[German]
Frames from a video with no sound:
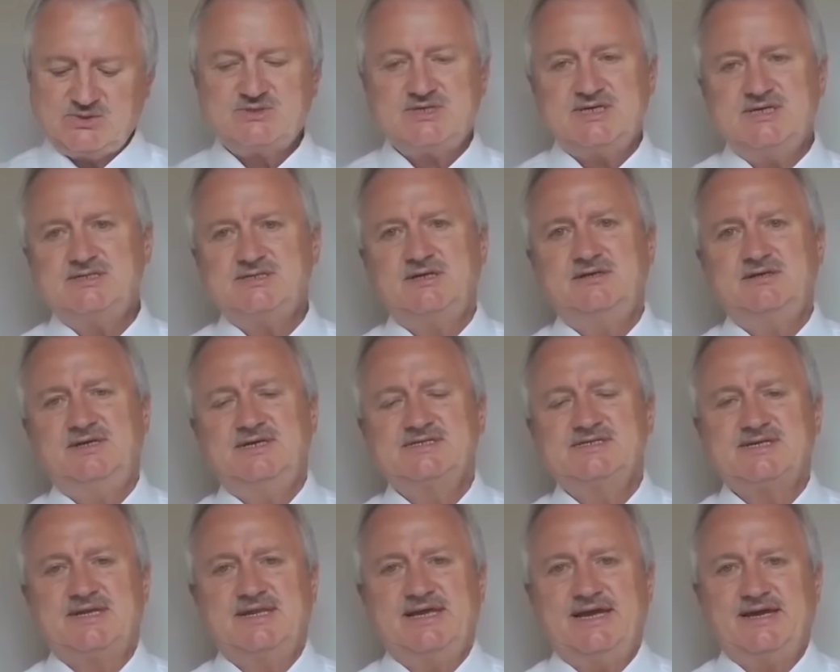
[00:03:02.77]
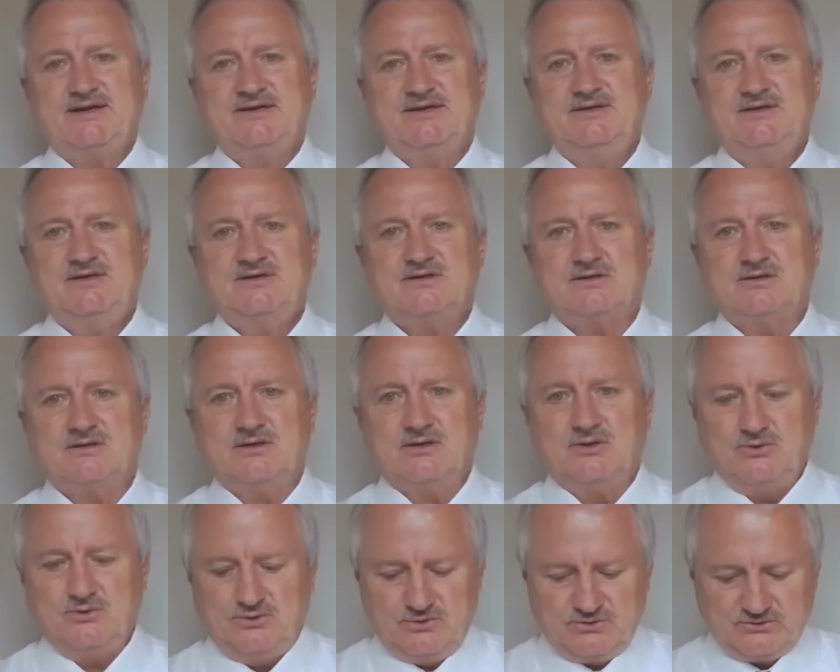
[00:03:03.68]
ist in dieser Lehre nicht der
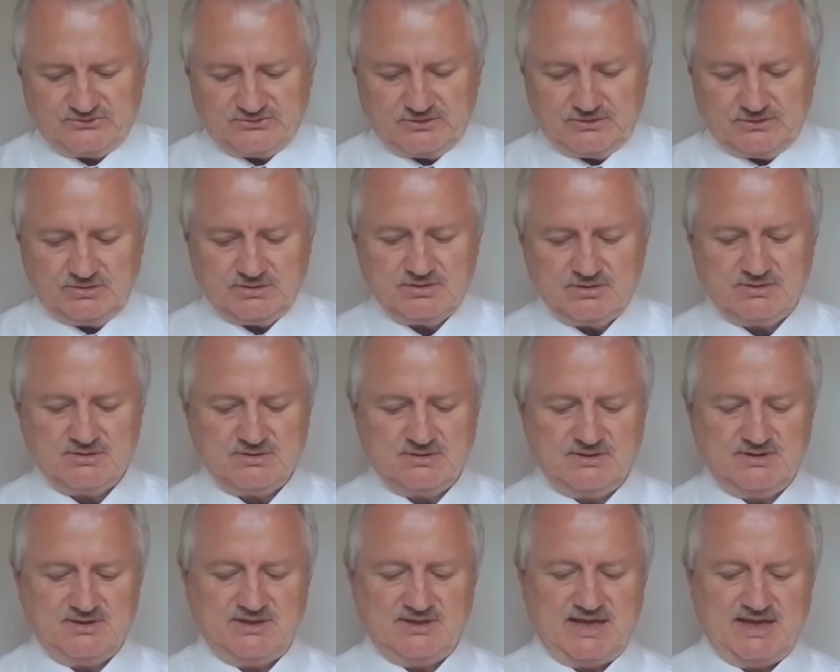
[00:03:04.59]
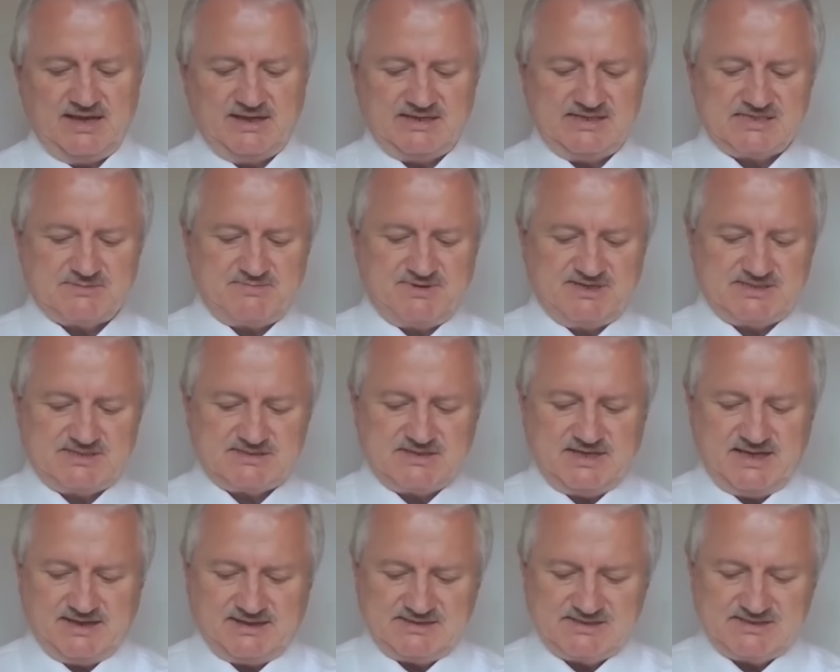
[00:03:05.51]
Erlöser, er ist, best,
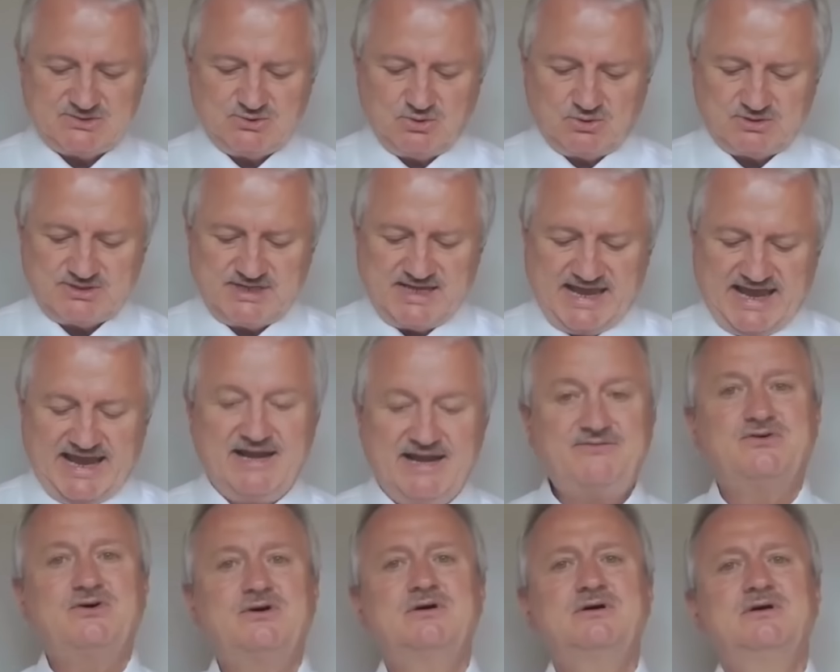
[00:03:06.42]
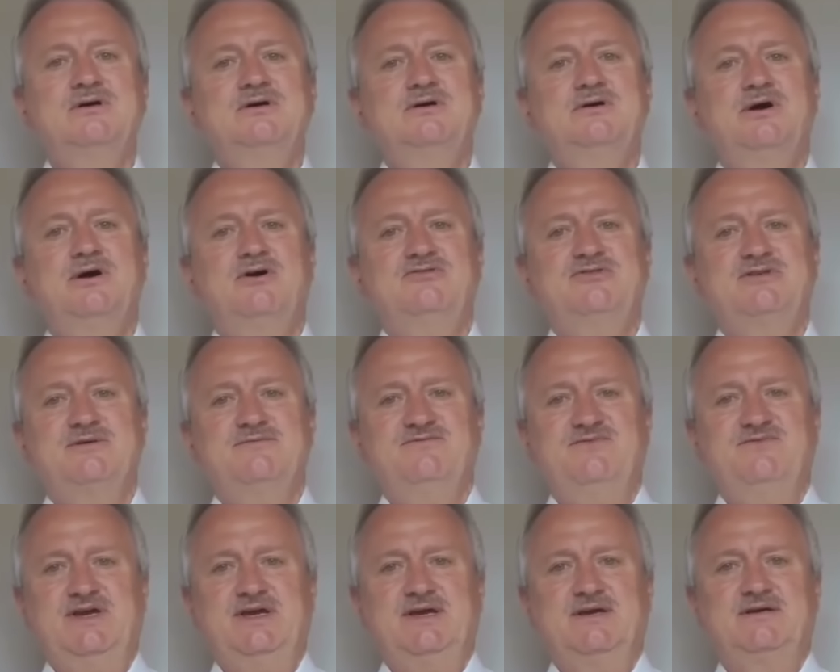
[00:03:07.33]
er ist noch ein Helfer auf
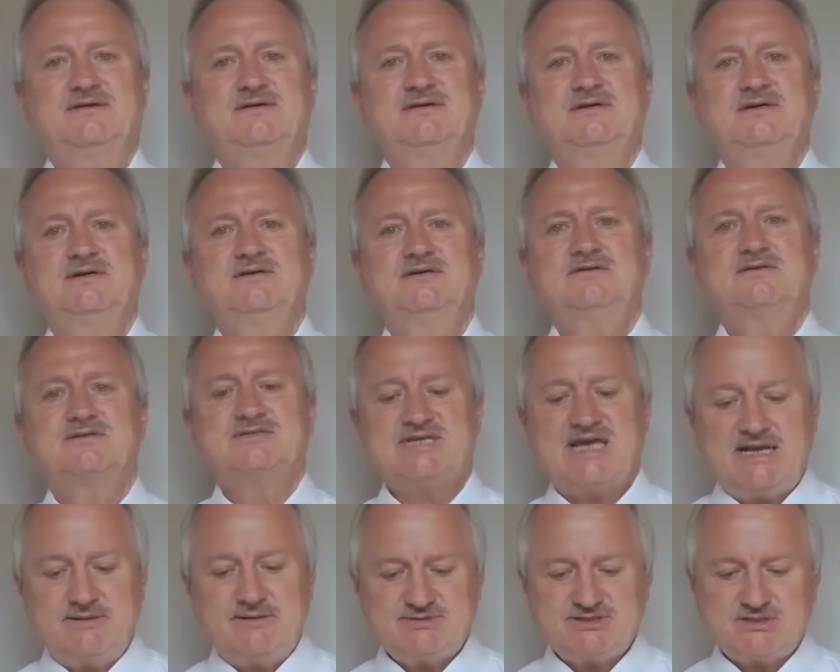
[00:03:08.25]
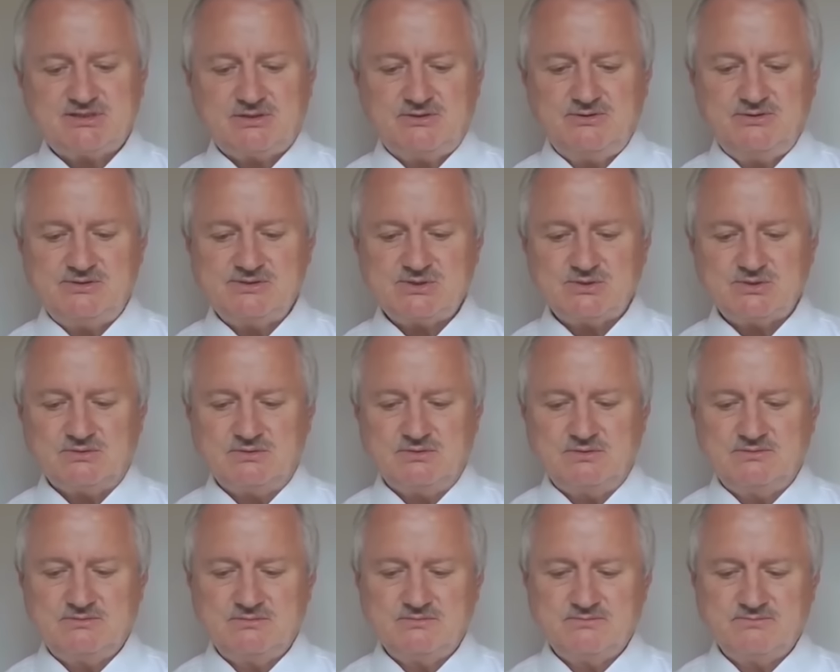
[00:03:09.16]
dem Weg der Selbsterlösung.
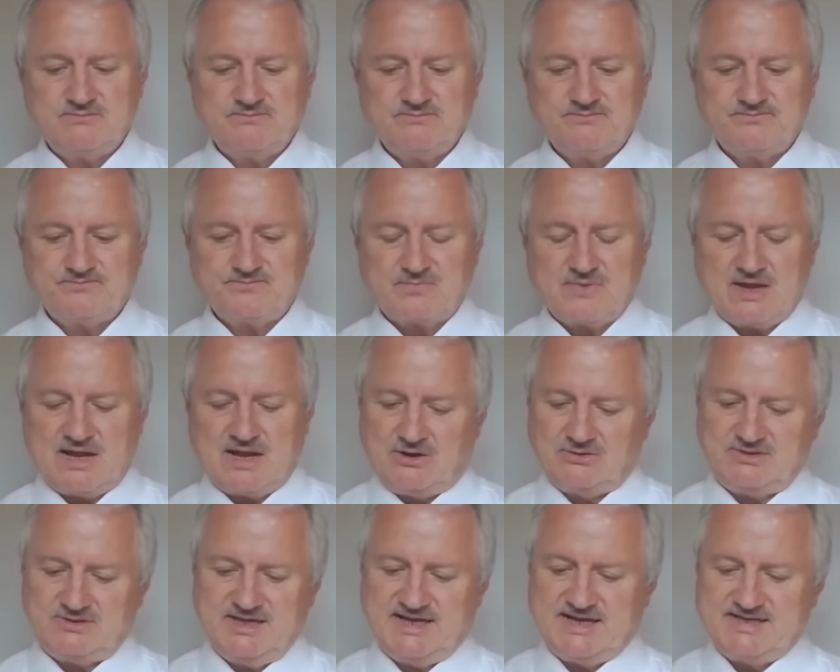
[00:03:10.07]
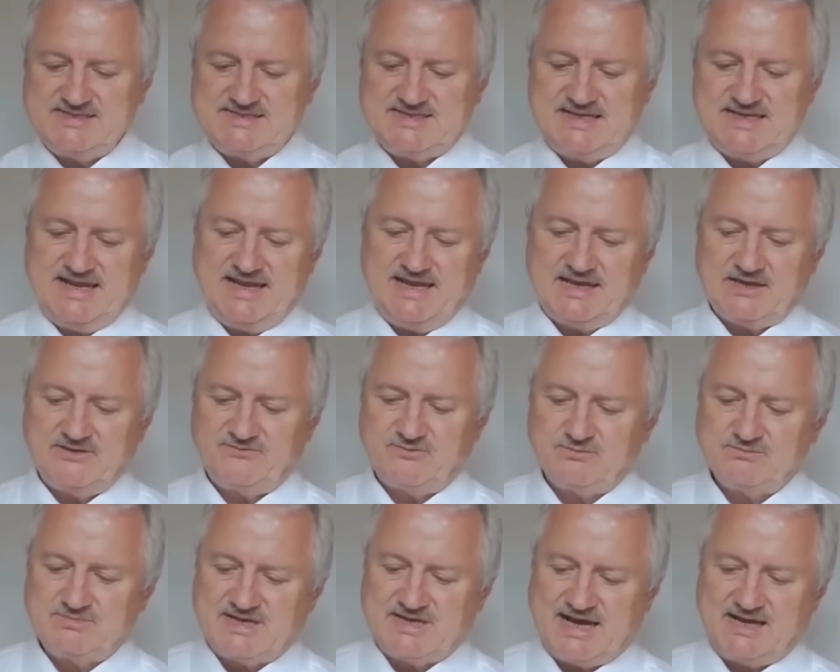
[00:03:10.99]
Auch die ganze Lehre
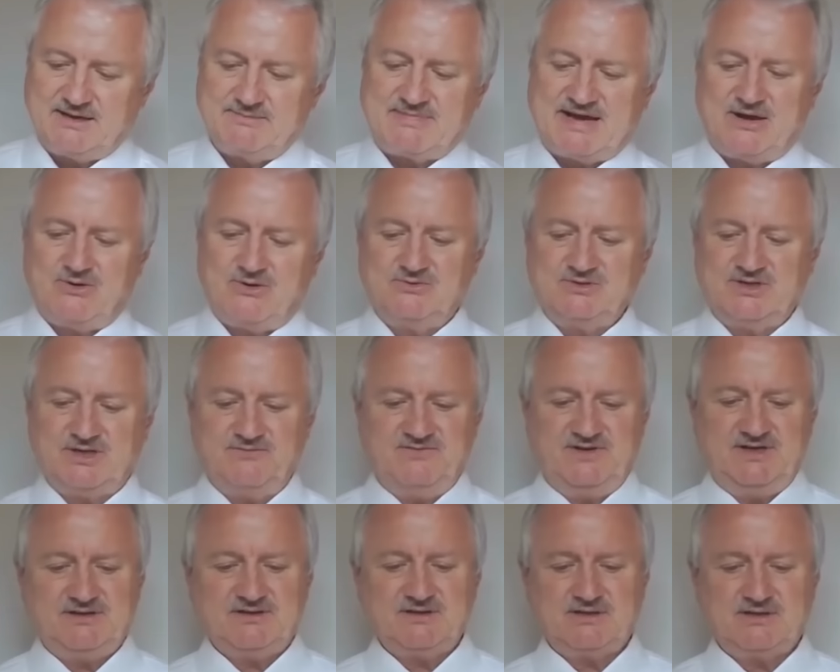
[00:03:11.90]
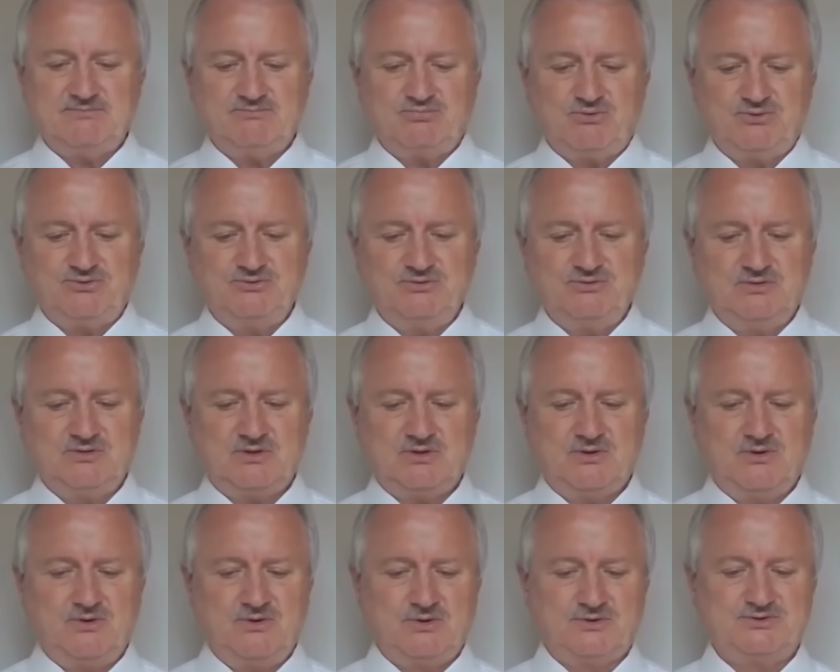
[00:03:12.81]
vom Karma und den Wiedergeburten
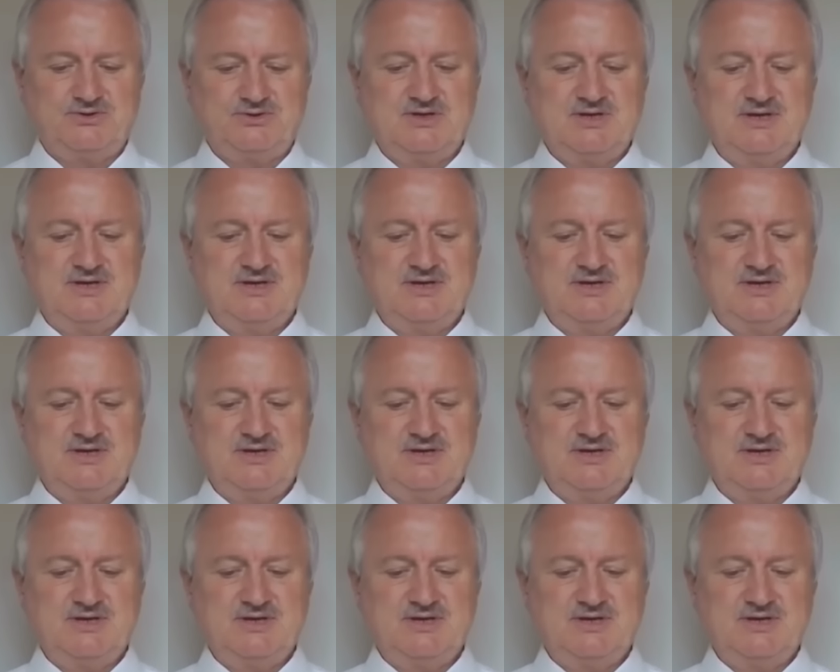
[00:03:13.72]
gehört